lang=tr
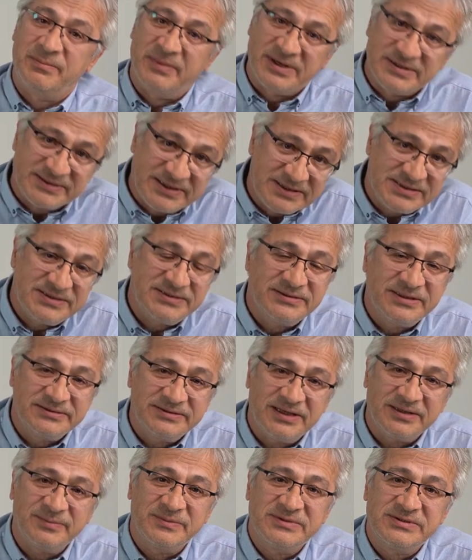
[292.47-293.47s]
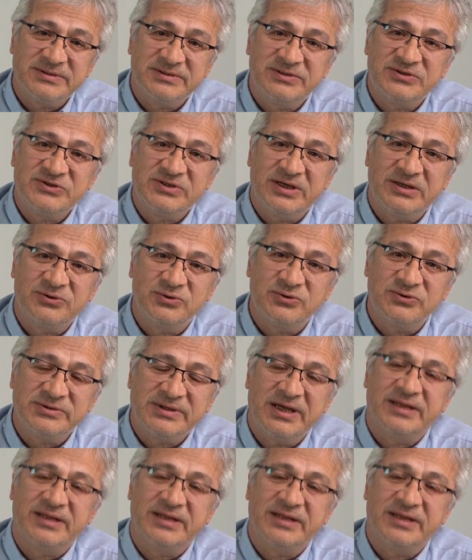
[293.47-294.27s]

maskesini de takmasını rica ediyoruz.